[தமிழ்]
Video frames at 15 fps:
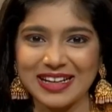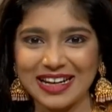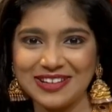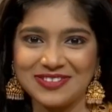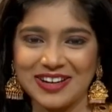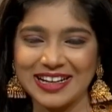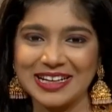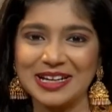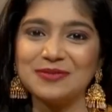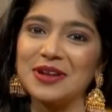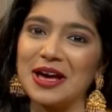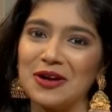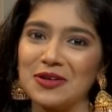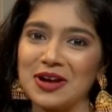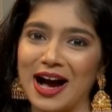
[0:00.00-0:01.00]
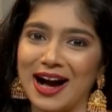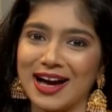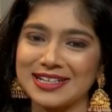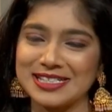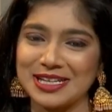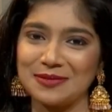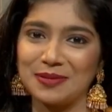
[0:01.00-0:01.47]
நண்பர்களே வணக்கம் நான் உங்க
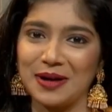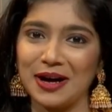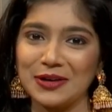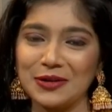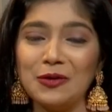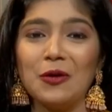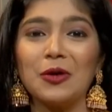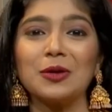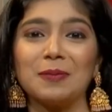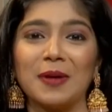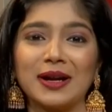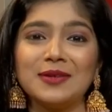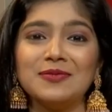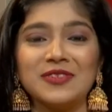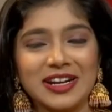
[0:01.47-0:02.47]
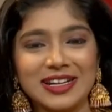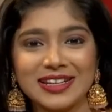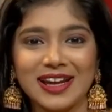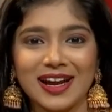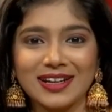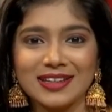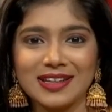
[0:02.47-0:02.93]
ஆர்ஜே பாரு ஒரு படம்
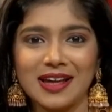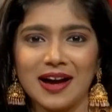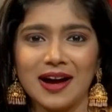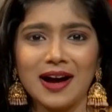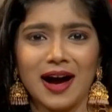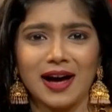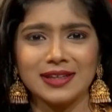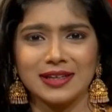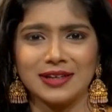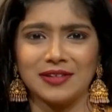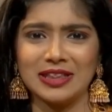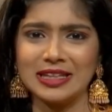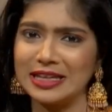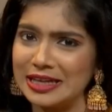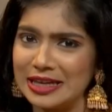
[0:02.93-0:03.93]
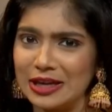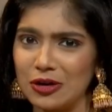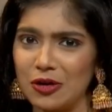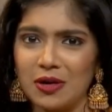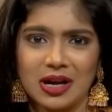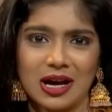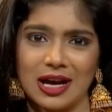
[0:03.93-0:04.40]
வெற்றி ஆகுதுன்னா அதுக்கு வந்து
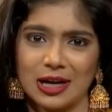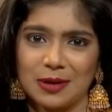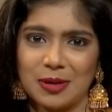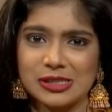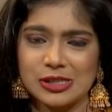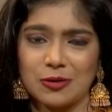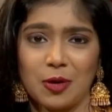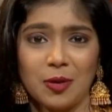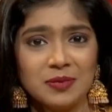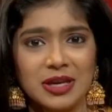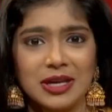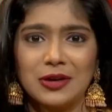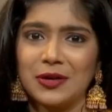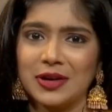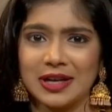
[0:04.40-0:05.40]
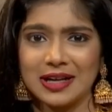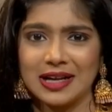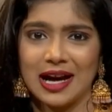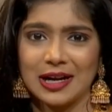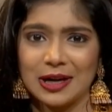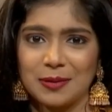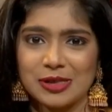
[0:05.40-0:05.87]
ஹீரோ காரணமா சொல்லுவோம் ஹீரோயினை
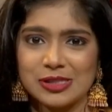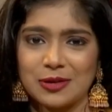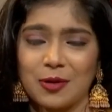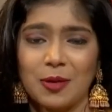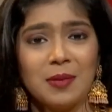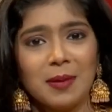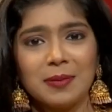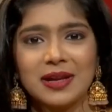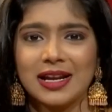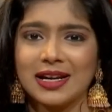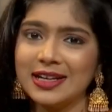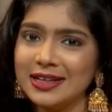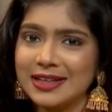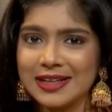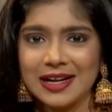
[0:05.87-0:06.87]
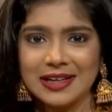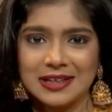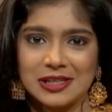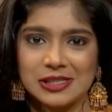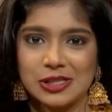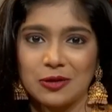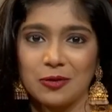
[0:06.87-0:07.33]
காரணமா சொல்லுவோம் அப்படி இல்லாட்டி
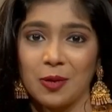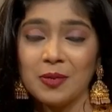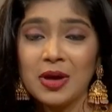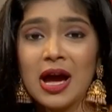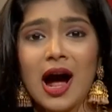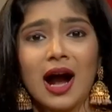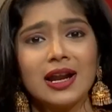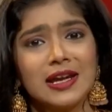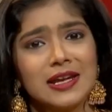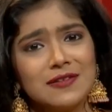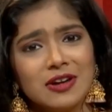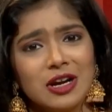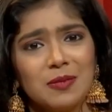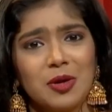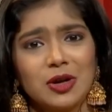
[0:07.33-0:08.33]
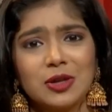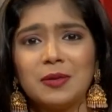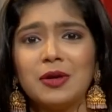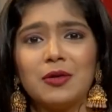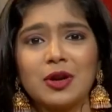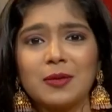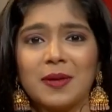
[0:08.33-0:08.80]
டிரெக்டரை சொல்லுவோம் ஆனா இவங்க
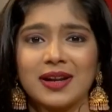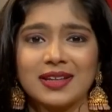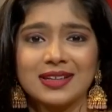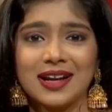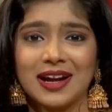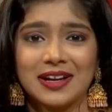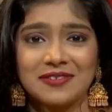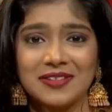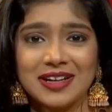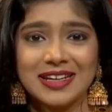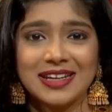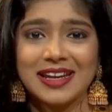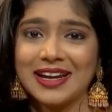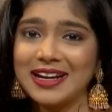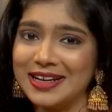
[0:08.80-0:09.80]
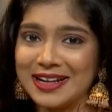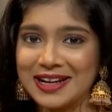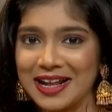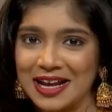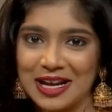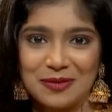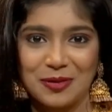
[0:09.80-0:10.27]
மட்டுமே ஒரு படத்துக்கான வெற்றியை
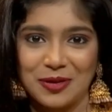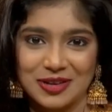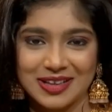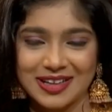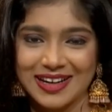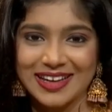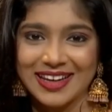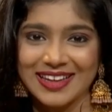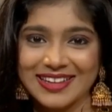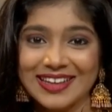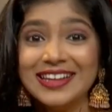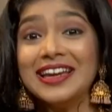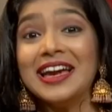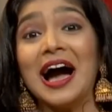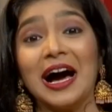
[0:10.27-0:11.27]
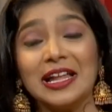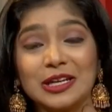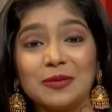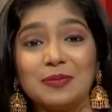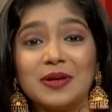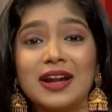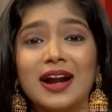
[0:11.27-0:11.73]
நிர்ணயிக்க போறது கிடையாது
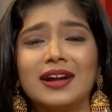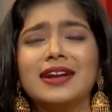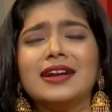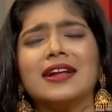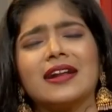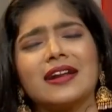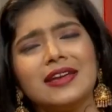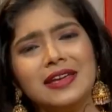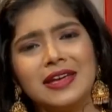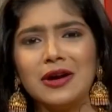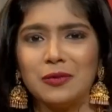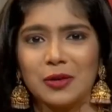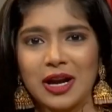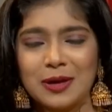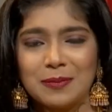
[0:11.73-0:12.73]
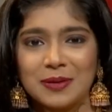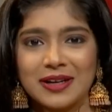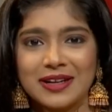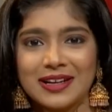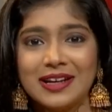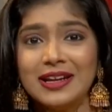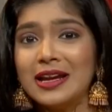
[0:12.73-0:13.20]
அதுக்கு பின்னாடி நிறைய உழைப்பு
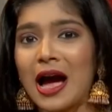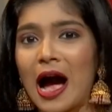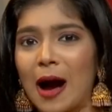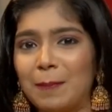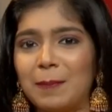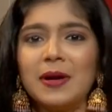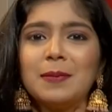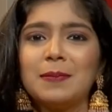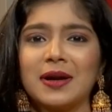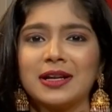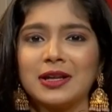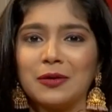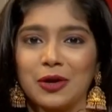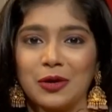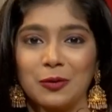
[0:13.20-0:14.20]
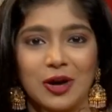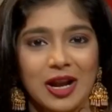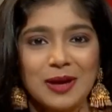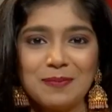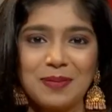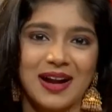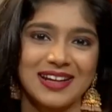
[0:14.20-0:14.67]
இருக்கு அப்படிப்பட்ட ஒரு
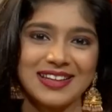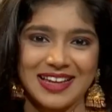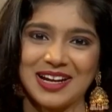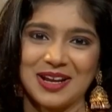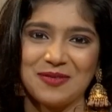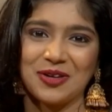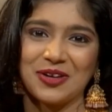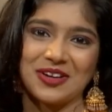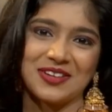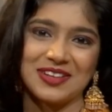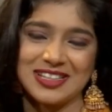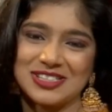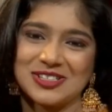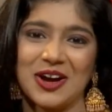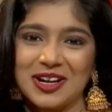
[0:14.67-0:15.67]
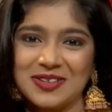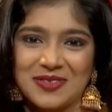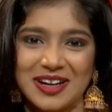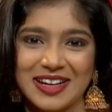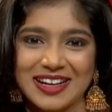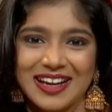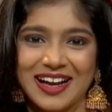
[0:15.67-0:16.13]
உழைப்பாளி தான் நம்ம கூட வந்து ஜாயின்
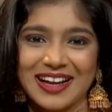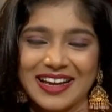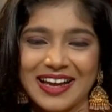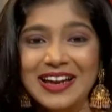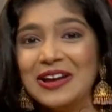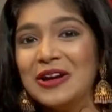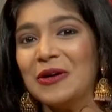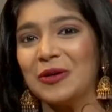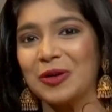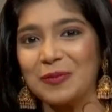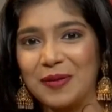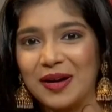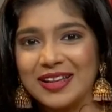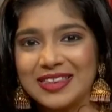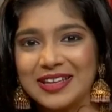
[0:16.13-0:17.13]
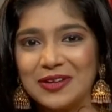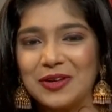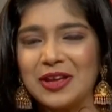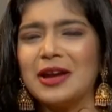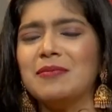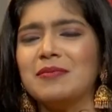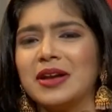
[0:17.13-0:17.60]
பண்ணியிருக்காங்க ஒரு
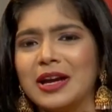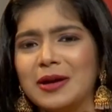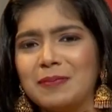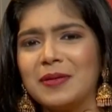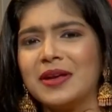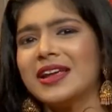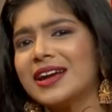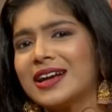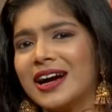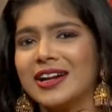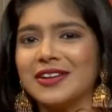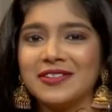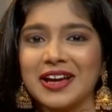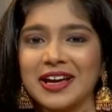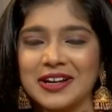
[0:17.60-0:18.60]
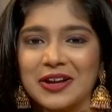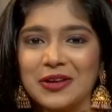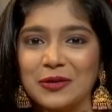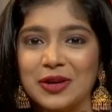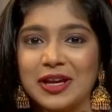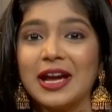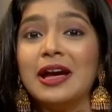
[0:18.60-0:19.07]
படத்தினுடைய மிகப்பெரிய கருவியா
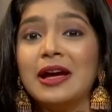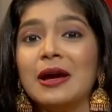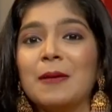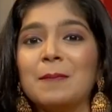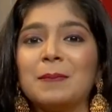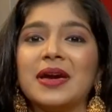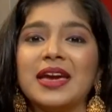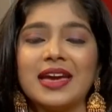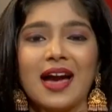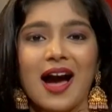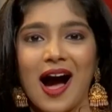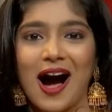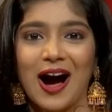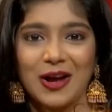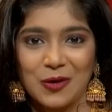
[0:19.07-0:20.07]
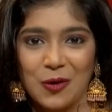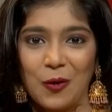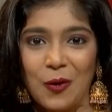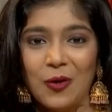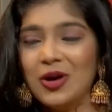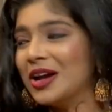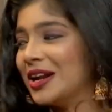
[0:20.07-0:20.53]
இருக்கக்கூடிய
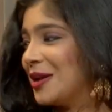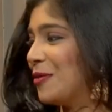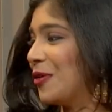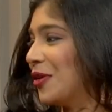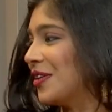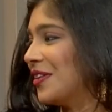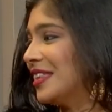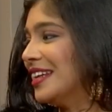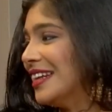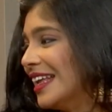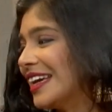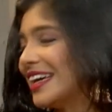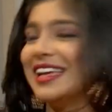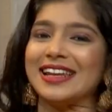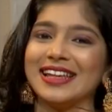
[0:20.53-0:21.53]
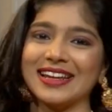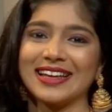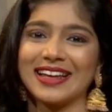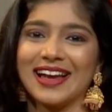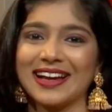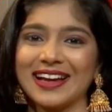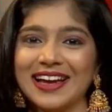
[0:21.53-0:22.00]
பிஆர்ஓ நம்ம கூட வந்து நிக்கல்
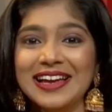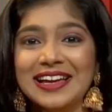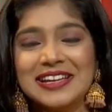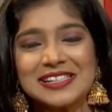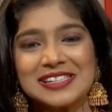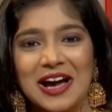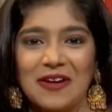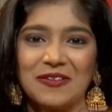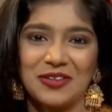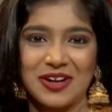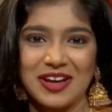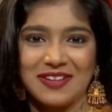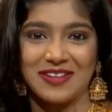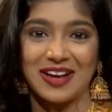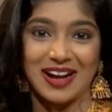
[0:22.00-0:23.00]
இருக்கிறாங்க ஸோ அவருடைய